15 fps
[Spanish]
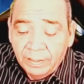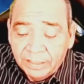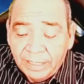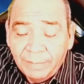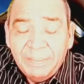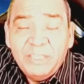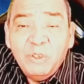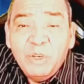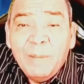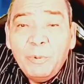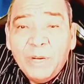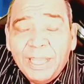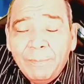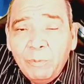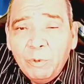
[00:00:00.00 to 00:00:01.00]
Se menciona,
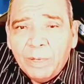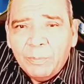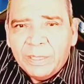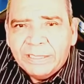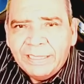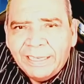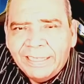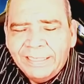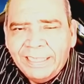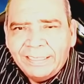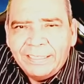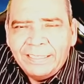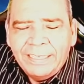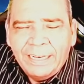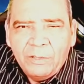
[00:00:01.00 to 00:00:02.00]
por ejemplo, que puede ser
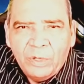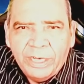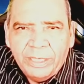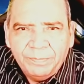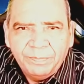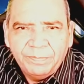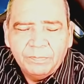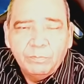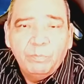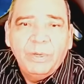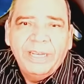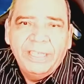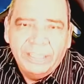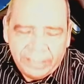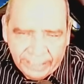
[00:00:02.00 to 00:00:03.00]
candidata a senadora, puede